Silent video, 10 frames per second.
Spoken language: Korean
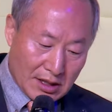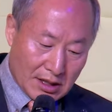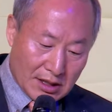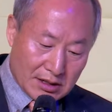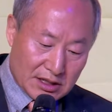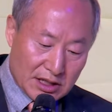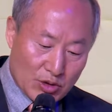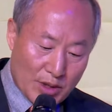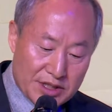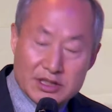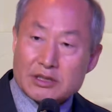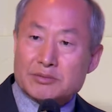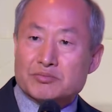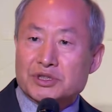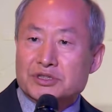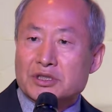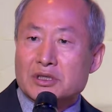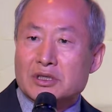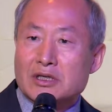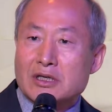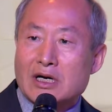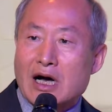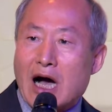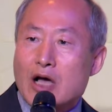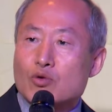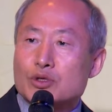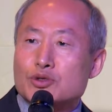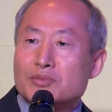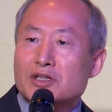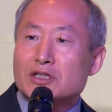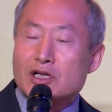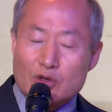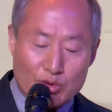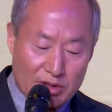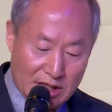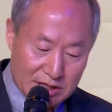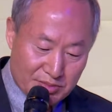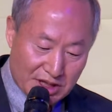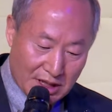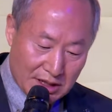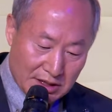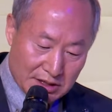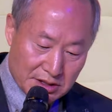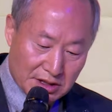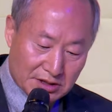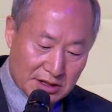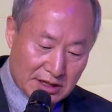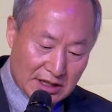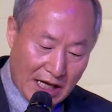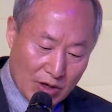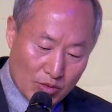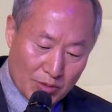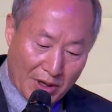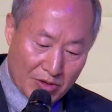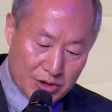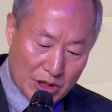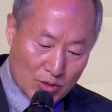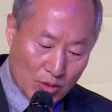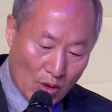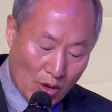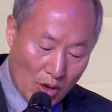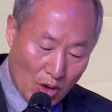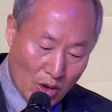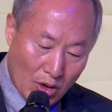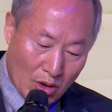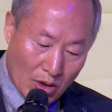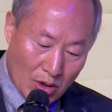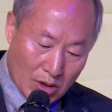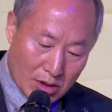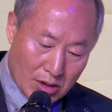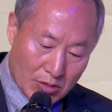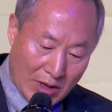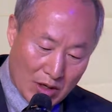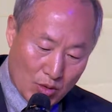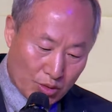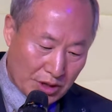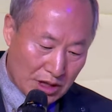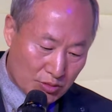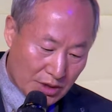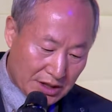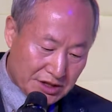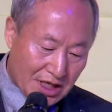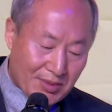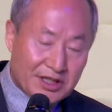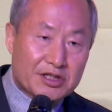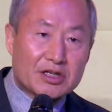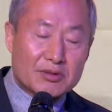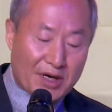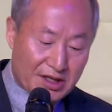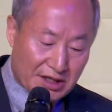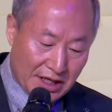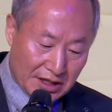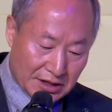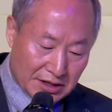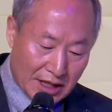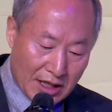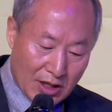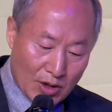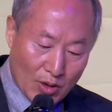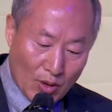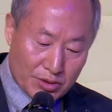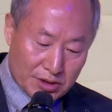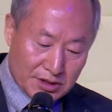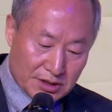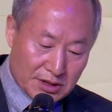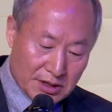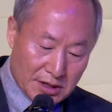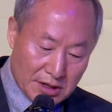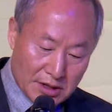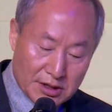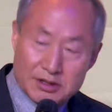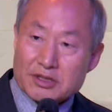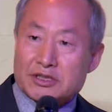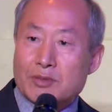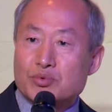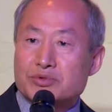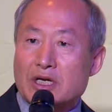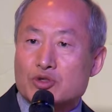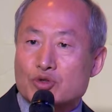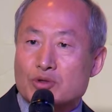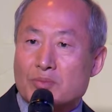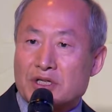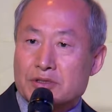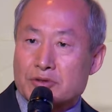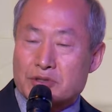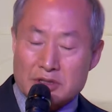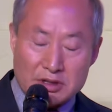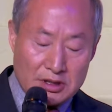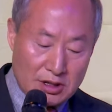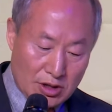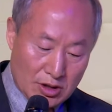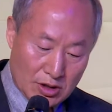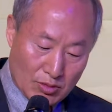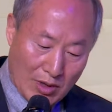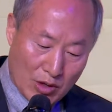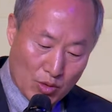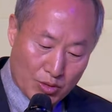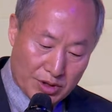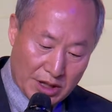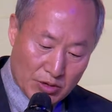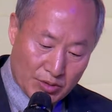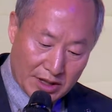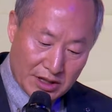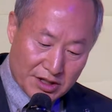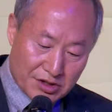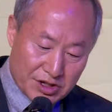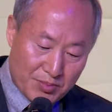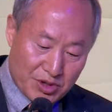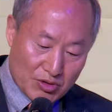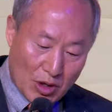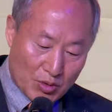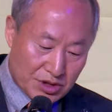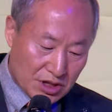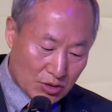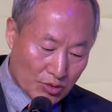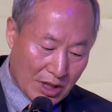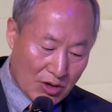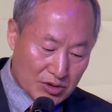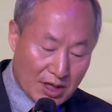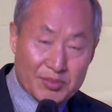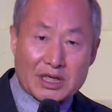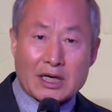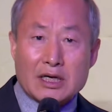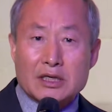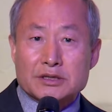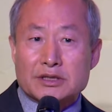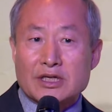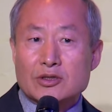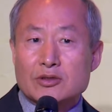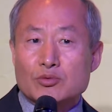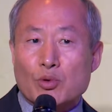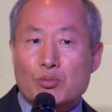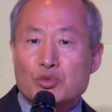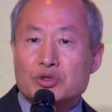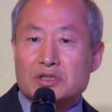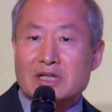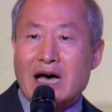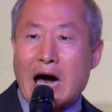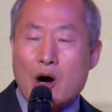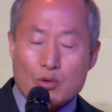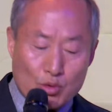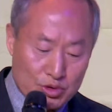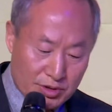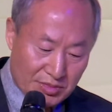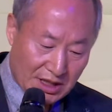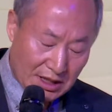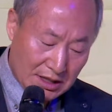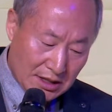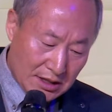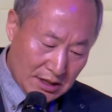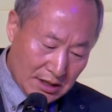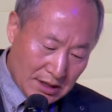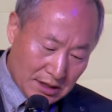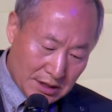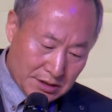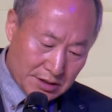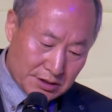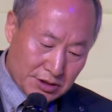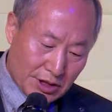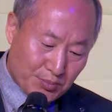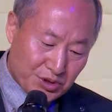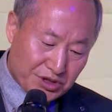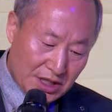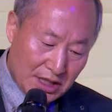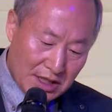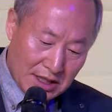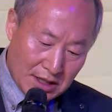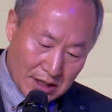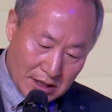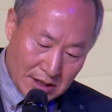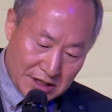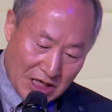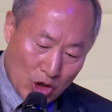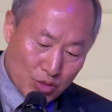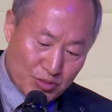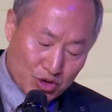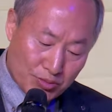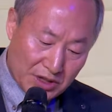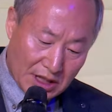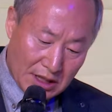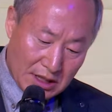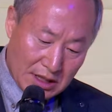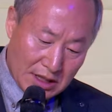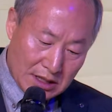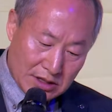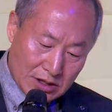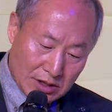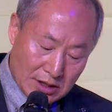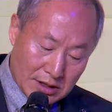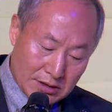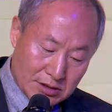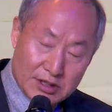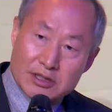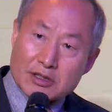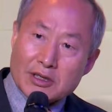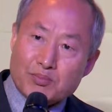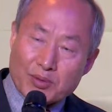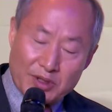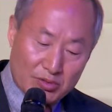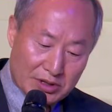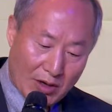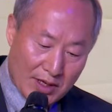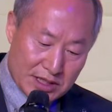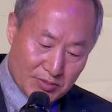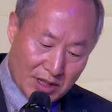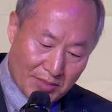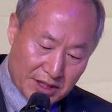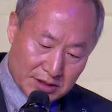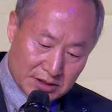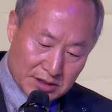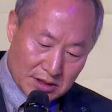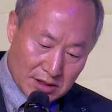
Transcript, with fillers: 예, 그러기 위해서는 먼저 한국이 좀 흔들리고 있는 것 같습니다. 그래서 흔들리는 한국을 바로 세우고 어, 왕코리아를 위한 재반 틀을 마련해야 되는데 오늘은 어, 경제 분야에 초점을 맞춰서 어, 왕코리아를 위한 경제 비전과 원칙을 논의하고자 합니다. 제 논문은 아홉 꼭지입니다. 에, 예, 저는 첫 번째 에, 예, 자유민주입니다. 에, 예, 저희 헌법에도 나와 있습니다만은